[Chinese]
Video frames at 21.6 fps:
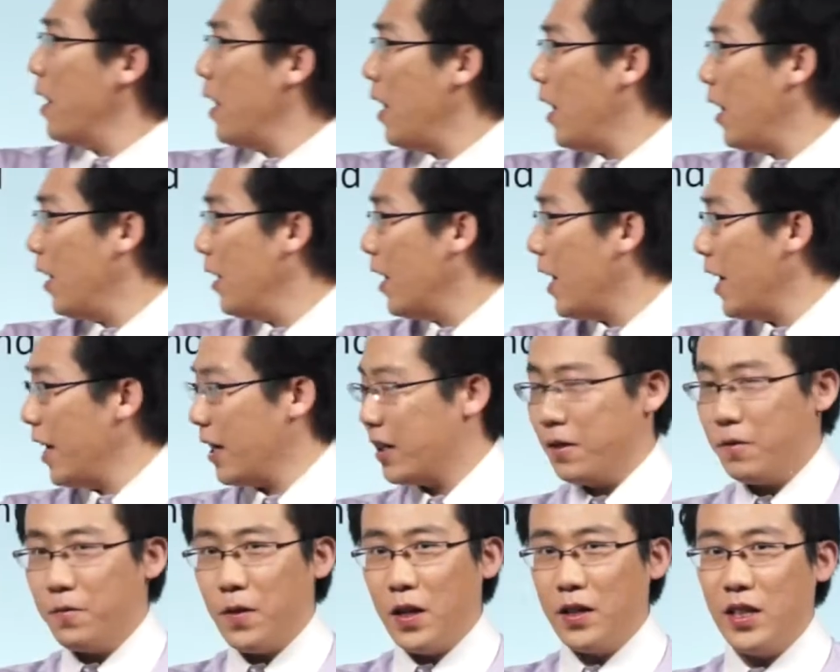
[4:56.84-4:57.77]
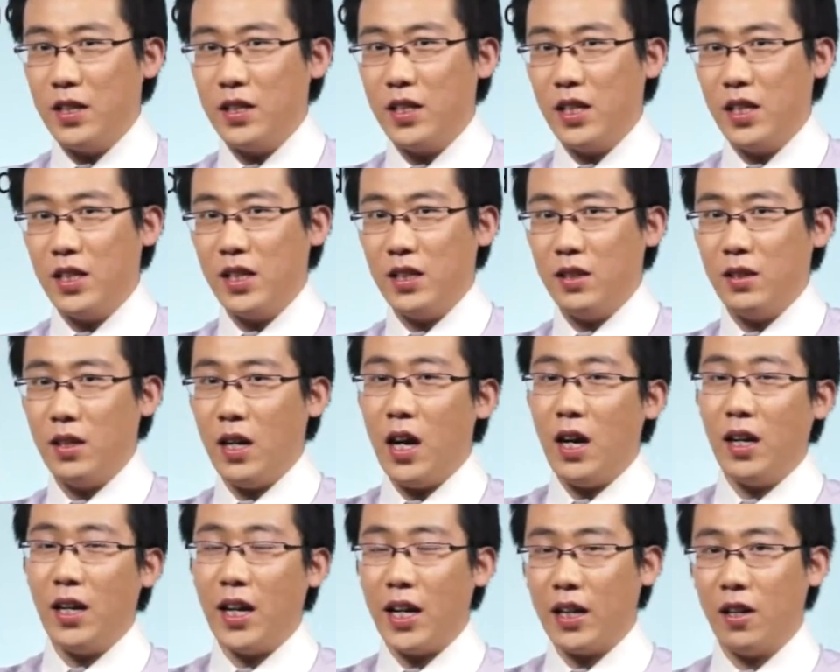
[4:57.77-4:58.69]
Unlike 放在这里，你
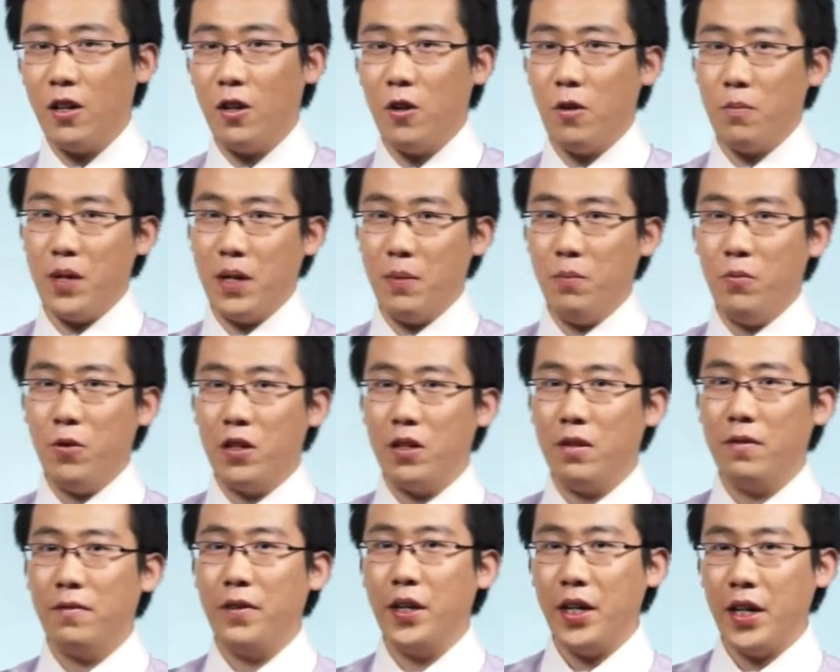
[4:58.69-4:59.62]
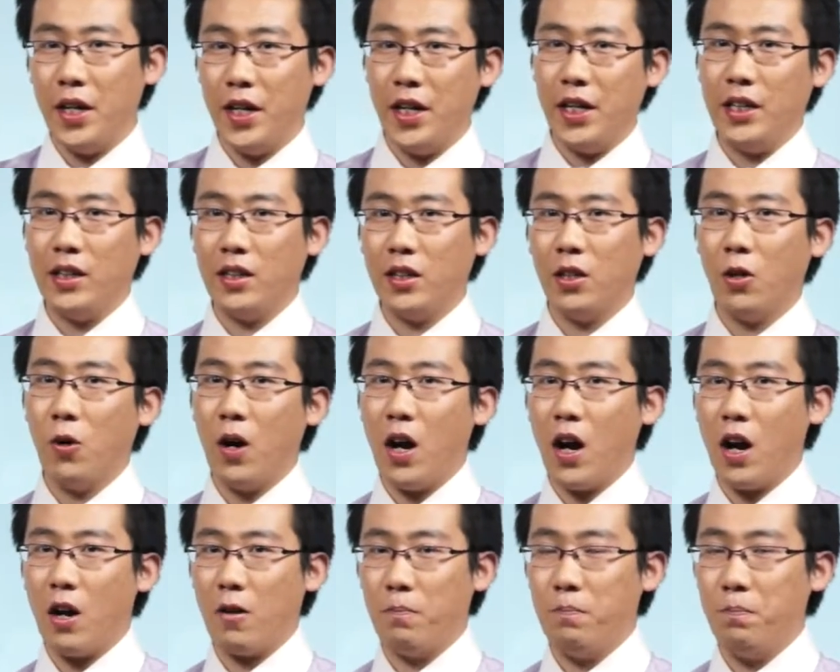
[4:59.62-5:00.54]
Unlike 后面默认为 A 逗
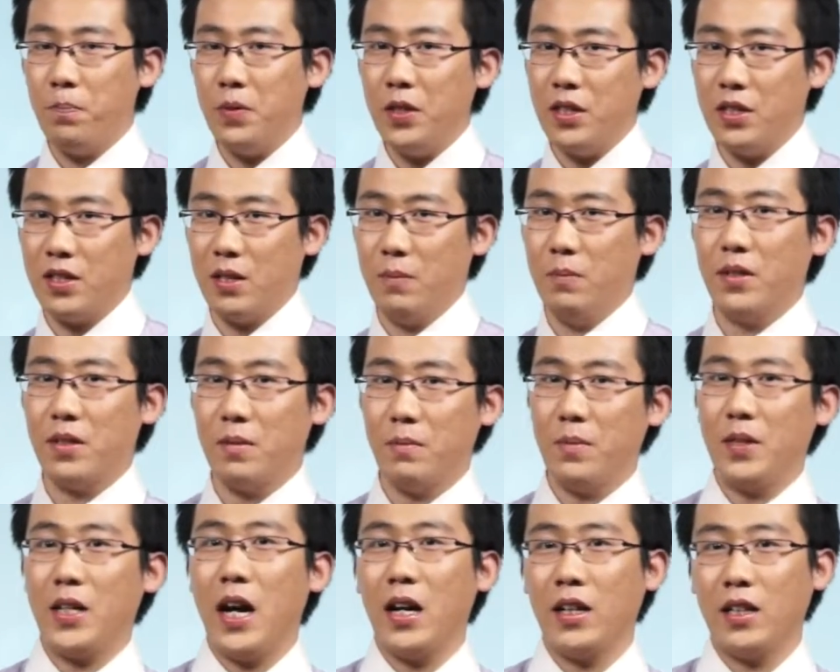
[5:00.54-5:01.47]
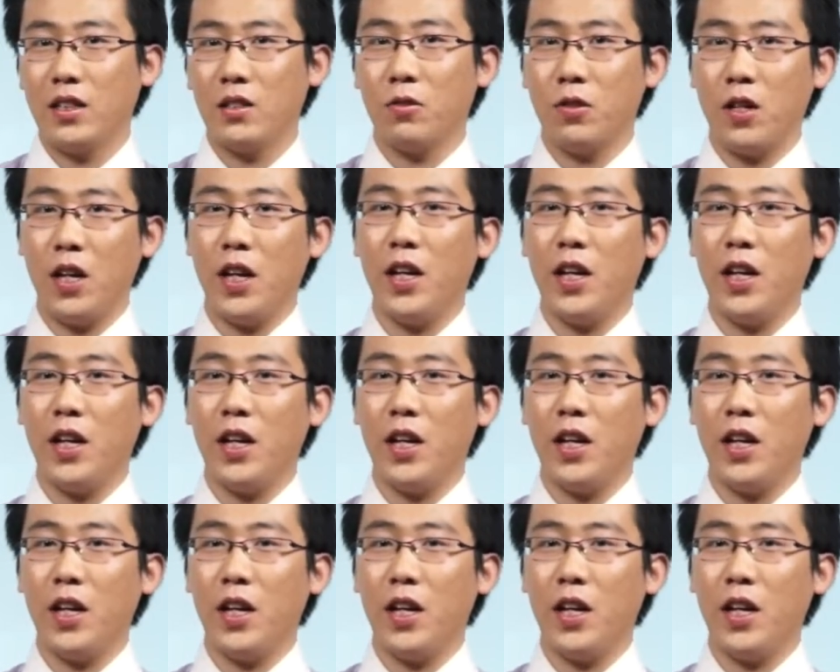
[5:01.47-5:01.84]
号 B 怎么怎么样，也就是